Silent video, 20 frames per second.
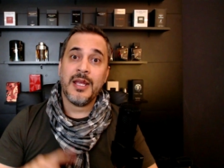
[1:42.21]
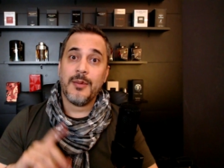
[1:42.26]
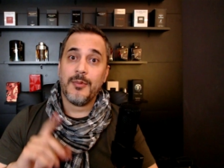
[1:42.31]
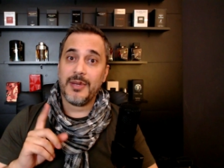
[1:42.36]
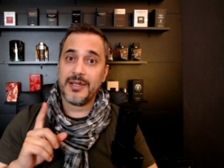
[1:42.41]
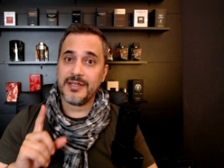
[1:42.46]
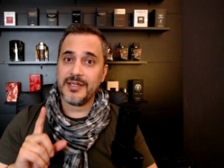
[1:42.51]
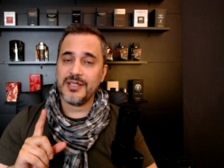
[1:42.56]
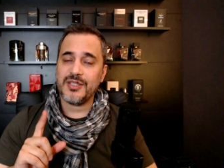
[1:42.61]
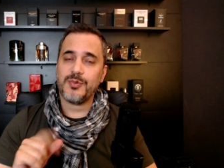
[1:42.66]

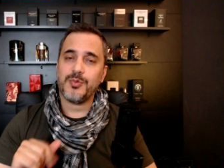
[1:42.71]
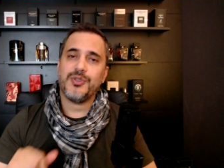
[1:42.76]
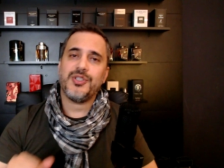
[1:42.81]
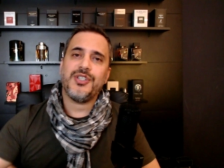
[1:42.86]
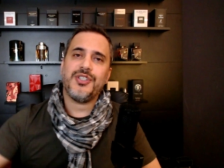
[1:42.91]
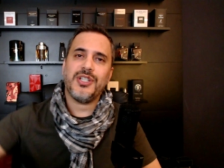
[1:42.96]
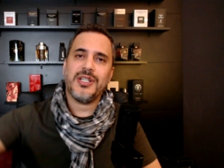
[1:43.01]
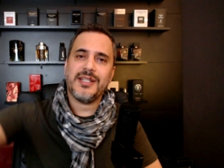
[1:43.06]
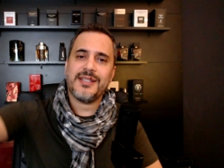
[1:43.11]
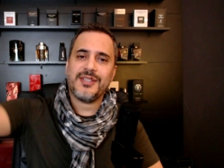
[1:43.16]
Mas antes, por
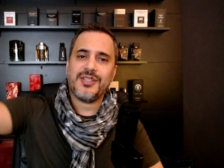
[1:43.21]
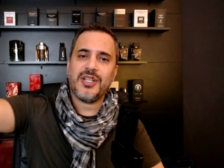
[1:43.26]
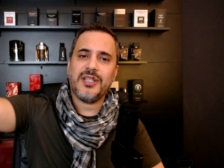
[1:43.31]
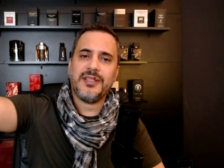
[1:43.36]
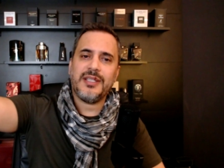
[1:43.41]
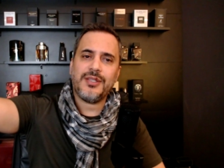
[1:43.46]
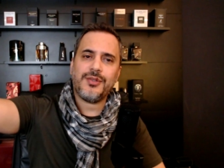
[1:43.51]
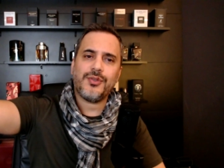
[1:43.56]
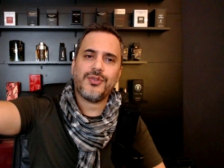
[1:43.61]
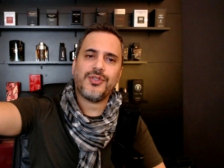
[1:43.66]
gentileza, já
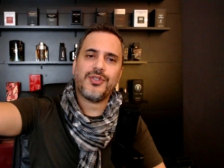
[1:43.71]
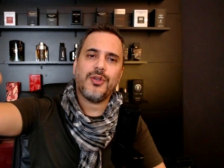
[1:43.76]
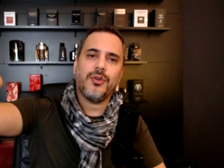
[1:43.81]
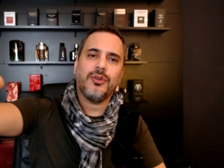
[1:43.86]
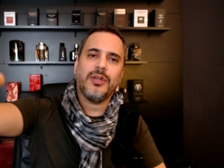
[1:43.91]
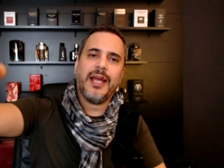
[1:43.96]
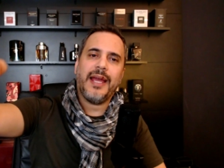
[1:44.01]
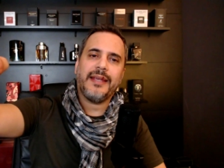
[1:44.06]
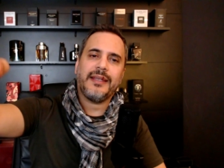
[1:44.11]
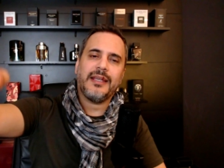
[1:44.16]
deixa o seu
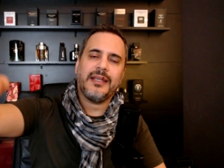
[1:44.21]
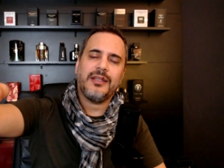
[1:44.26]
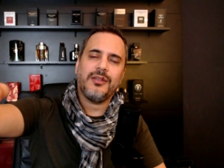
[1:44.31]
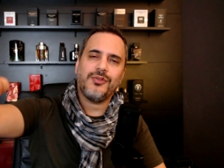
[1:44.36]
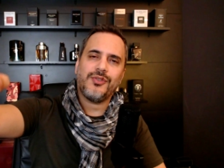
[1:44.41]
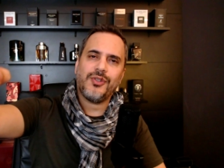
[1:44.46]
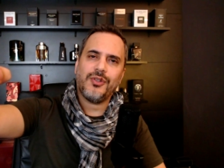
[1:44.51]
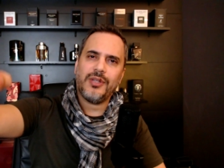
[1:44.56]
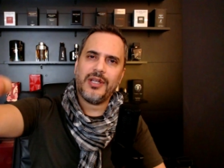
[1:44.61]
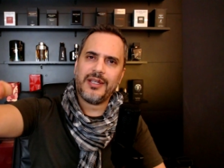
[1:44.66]
like aqui.
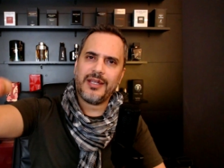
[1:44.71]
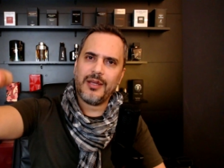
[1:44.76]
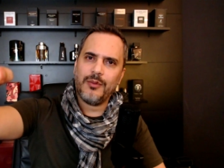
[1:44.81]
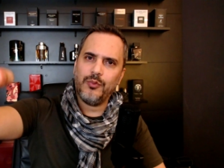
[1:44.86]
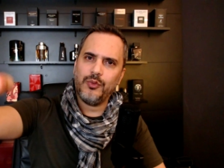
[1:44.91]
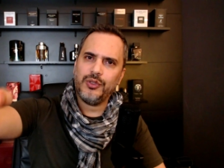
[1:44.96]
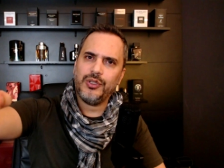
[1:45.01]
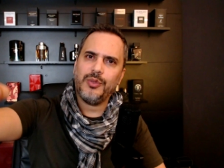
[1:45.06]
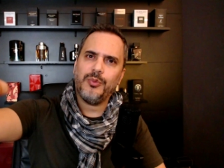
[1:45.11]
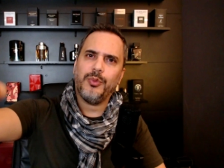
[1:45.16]
O seu like é
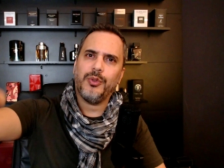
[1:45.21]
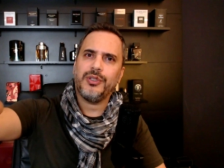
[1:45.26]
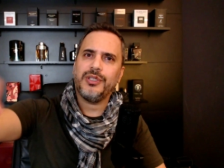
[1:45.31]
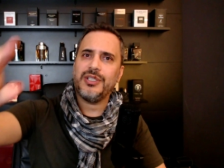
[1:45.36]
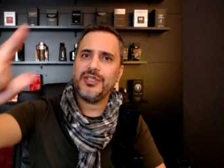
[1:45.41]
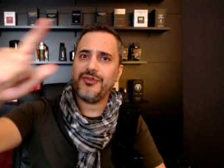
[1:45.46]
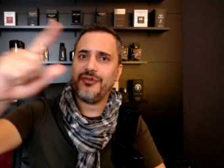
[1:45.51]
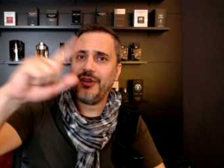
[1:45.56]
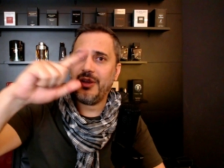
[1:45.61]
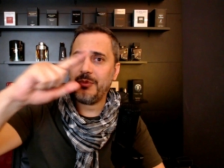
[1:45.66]
muito
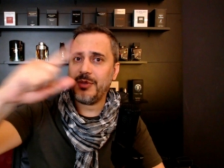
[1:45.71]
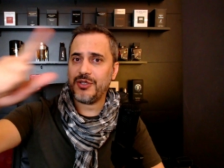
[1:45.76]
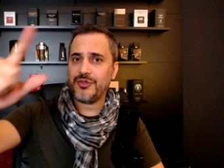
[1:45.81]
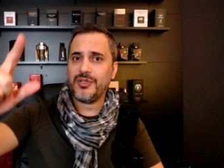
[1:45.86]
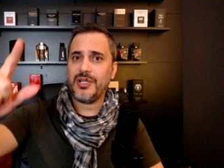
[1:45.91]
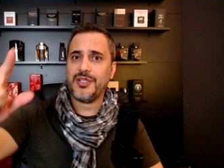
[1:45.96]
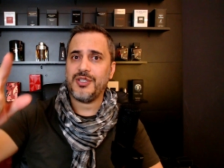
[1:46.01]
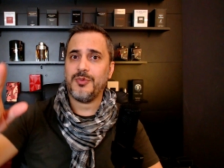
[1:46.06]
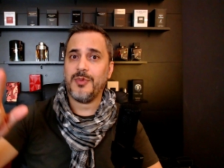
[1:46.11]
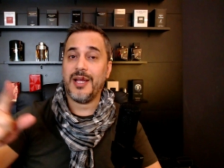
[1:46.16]
importante, vai me
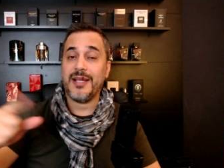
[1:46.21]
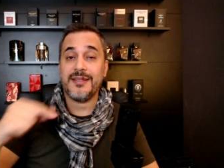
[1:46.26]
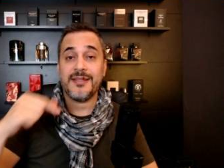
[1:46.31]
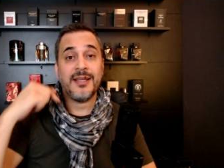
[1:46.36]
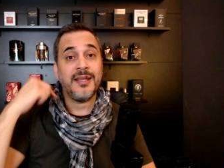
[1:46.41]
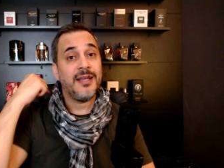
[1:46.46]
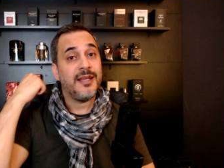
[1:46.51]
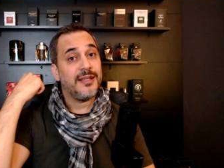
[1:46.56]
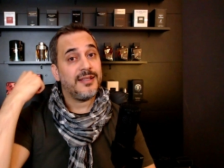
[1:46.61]
ajudar demais.